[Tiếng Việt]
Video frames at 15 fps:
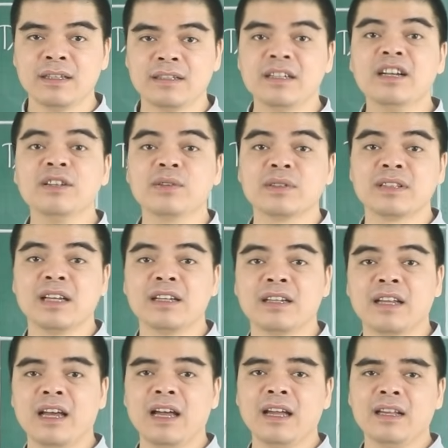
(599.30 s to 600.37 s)
Những người tuổi
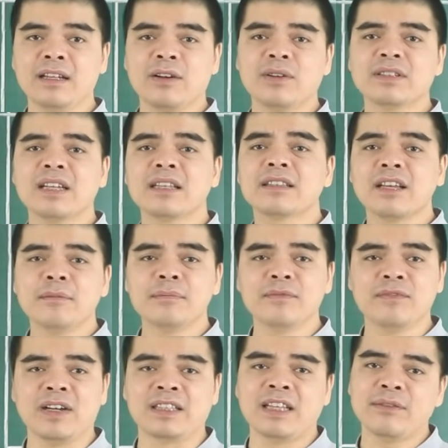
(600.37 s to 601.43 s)
Dần đã có dã
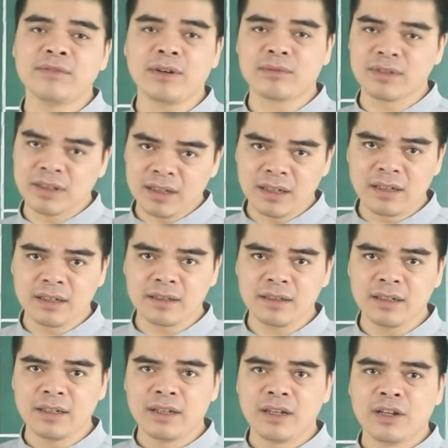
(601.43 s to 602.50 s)
tâm và tham vọng rất
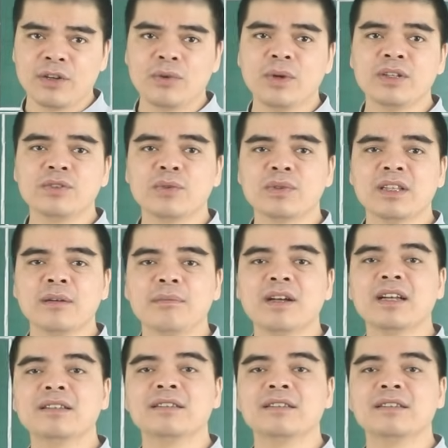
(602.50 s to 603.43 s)
lớn, luôn chú tâm gây